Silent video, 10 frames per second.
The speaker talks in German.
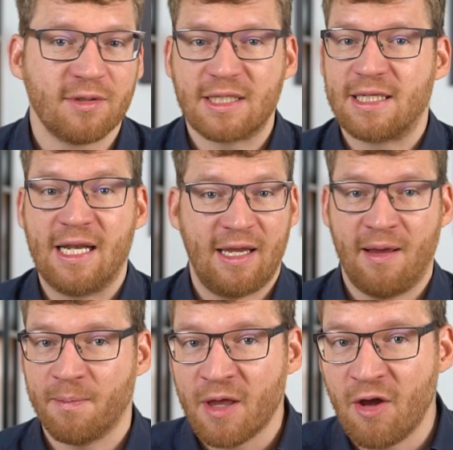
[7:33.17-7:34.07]
Und das gilt
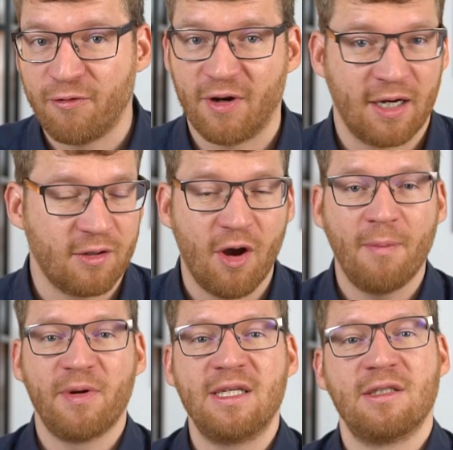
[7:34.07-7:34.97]
eben für deinen
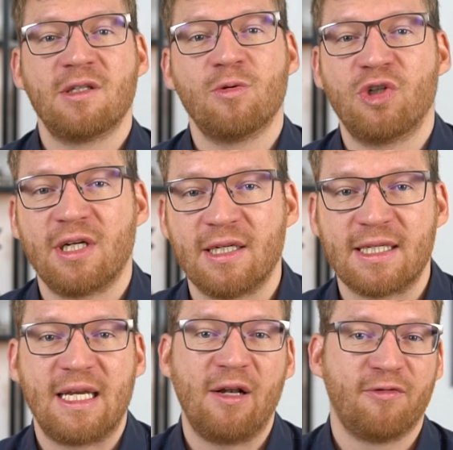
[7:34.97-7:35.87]
körperlichen Zustand,
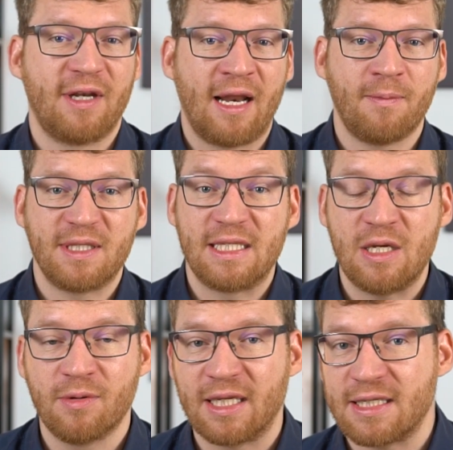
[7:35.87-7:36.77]
das gilt für deine
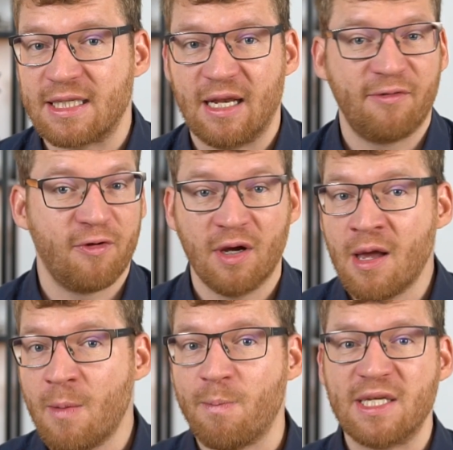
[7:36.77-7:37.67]
Beziehungen, das gilt für
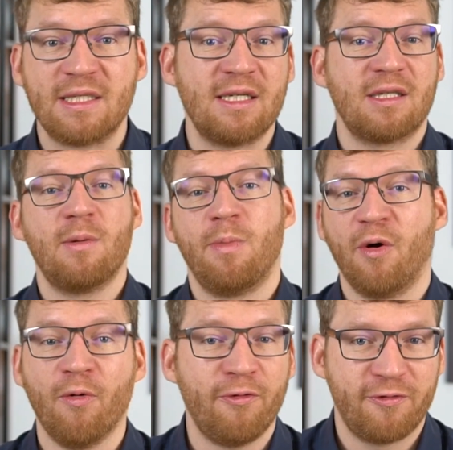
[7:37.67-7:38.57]
Business,
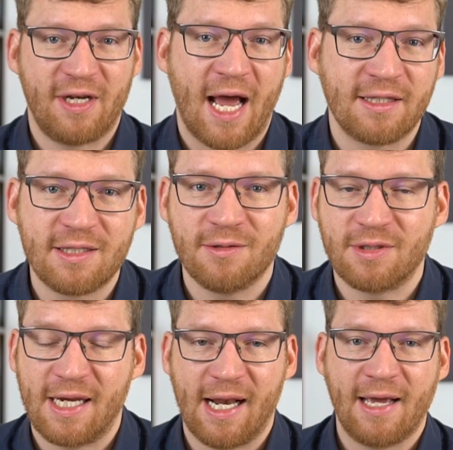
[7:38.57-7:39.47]
Beruf, Finanzen
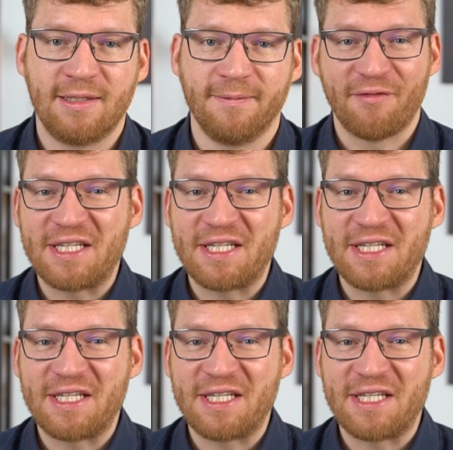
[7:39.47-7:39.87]
und dergleichen. Der